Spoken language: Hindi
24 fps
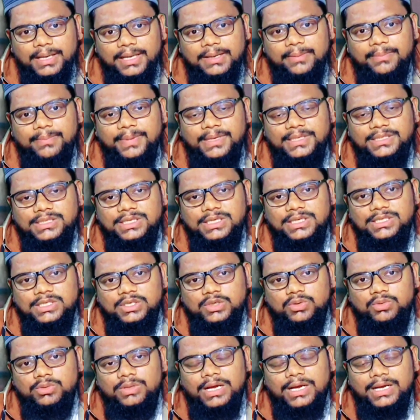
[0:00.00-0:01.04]
एक बच्चे
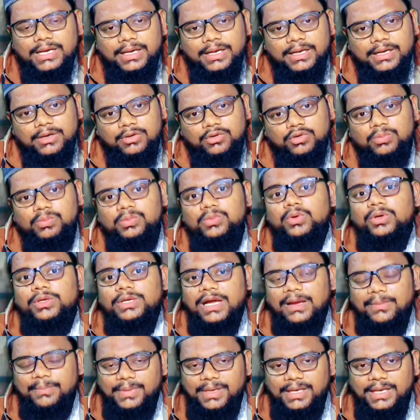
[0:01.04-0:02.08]
से जुदा करके तुमको
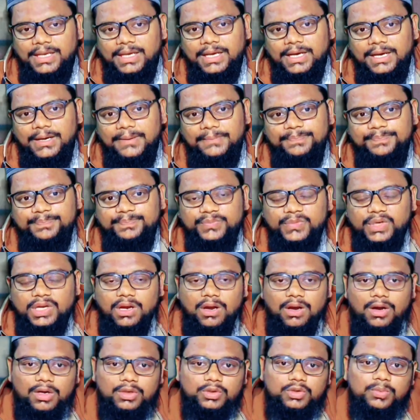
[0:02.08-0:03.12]
क्या मिलेगा
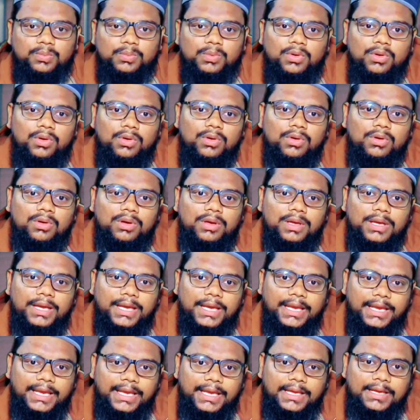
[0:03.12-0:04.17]
और तुमको
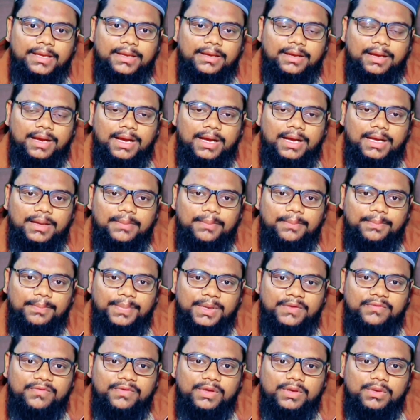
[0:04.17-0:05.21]
एक
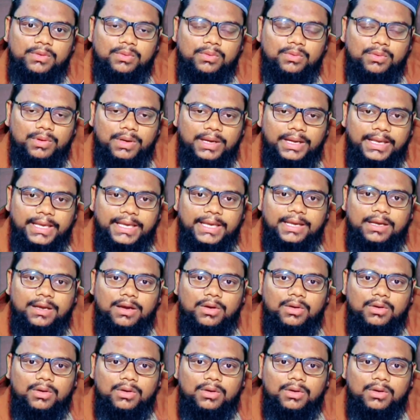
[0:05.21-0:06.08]
बीवी को एक